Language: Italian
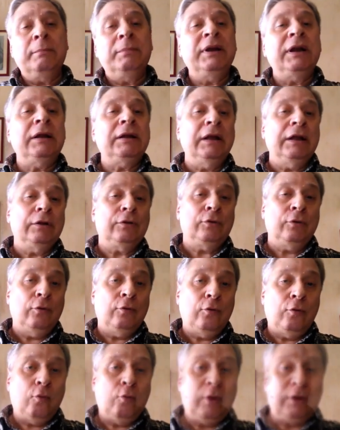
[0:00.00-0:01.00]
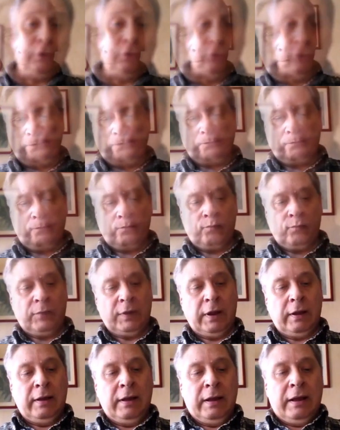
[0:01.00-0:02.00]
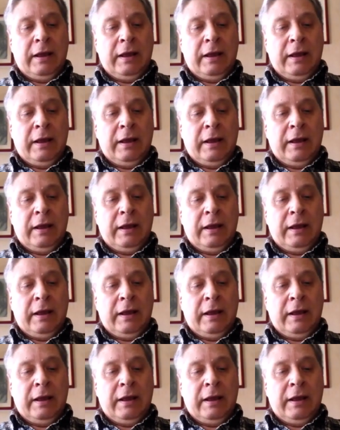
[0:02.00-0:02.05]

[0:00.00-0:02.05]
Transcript: Benedetto XIV.